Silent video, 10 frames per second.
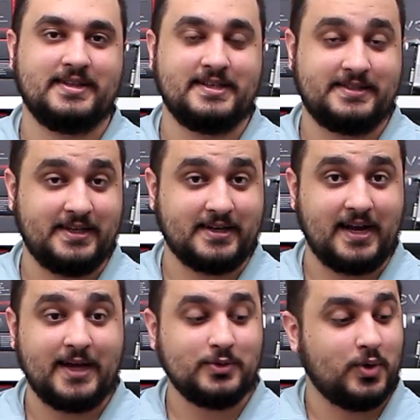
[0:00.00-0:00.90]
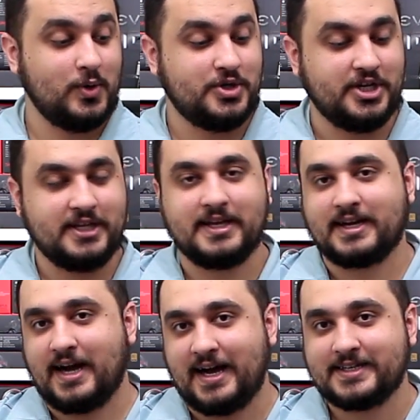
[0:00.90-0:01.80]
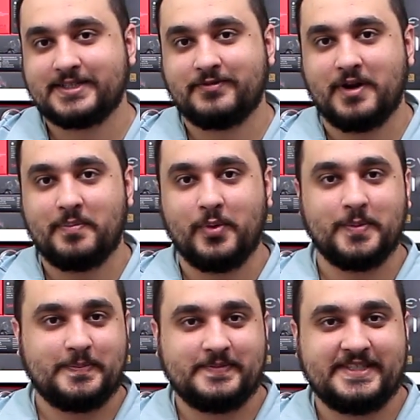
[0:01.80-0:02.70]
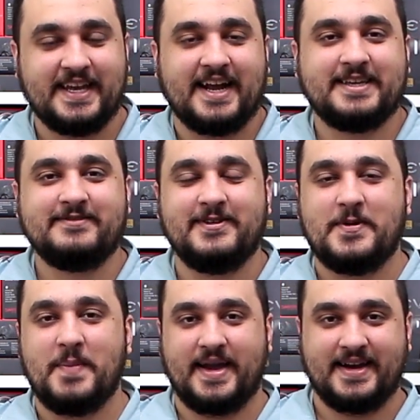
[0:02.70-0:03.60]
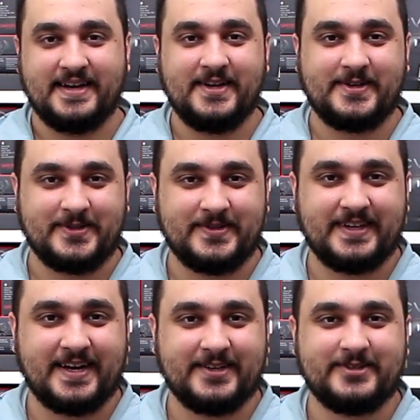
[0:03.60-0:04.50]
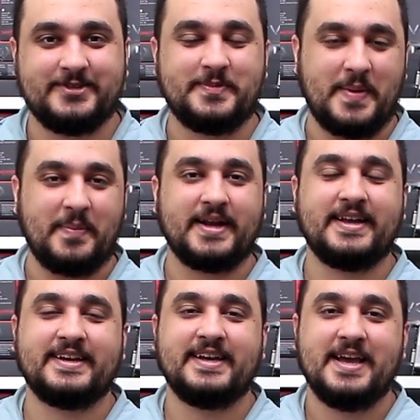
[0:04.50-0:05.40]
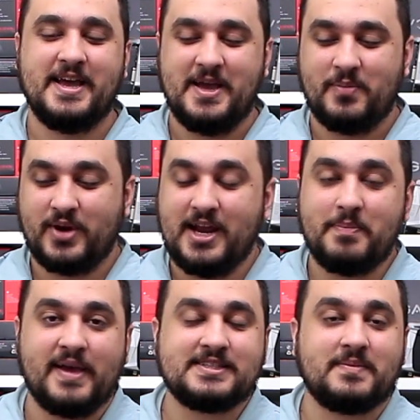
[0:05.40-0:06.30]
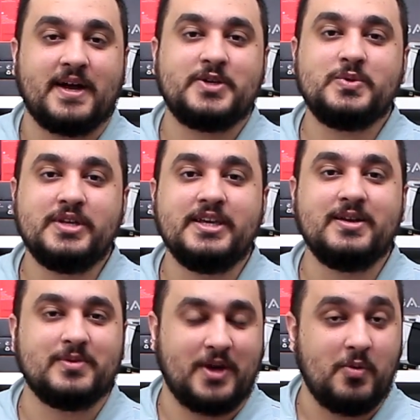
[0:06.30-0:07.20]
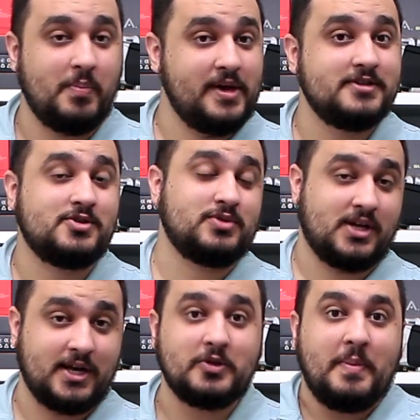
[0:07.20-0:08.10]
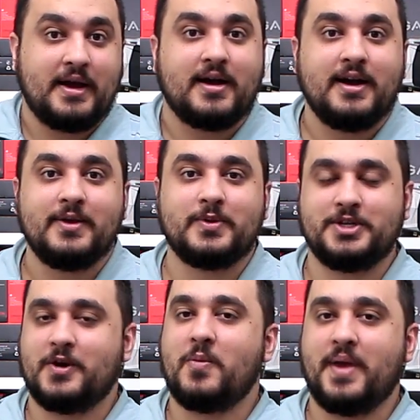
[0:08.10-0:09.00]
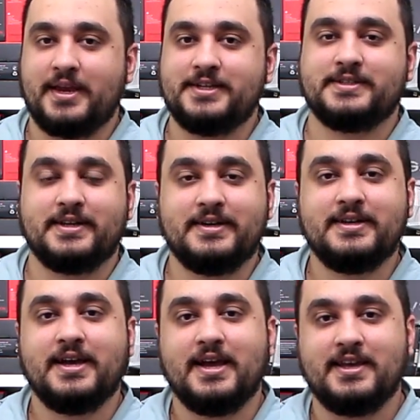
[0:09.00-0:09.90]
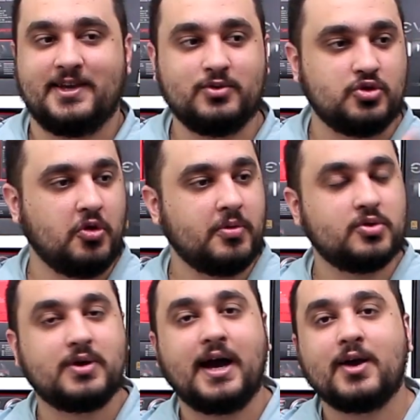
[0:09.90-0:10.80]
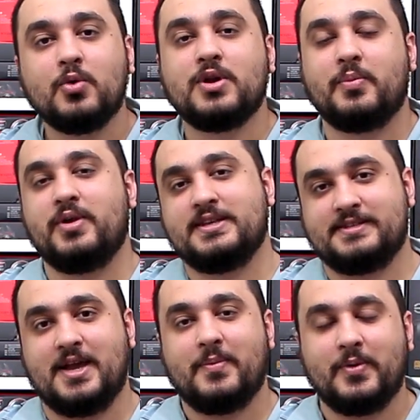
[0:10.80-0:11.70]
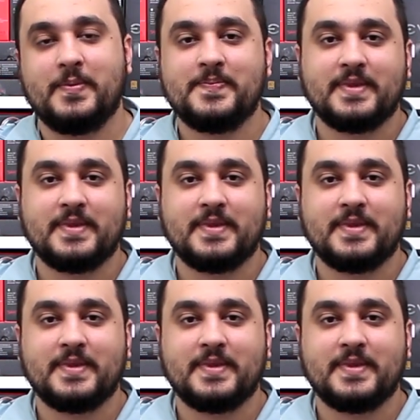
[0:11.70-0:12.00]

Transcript: Esse teclado, quando eu tirei da caixa, eu falei, pô, será que veio um mecânico no lugar de uma membrana? Porque ele pesa mais de um quilo, que é o peso de um teclado mecânico geralmente, né? E é o dobro do Carura, por exemplo.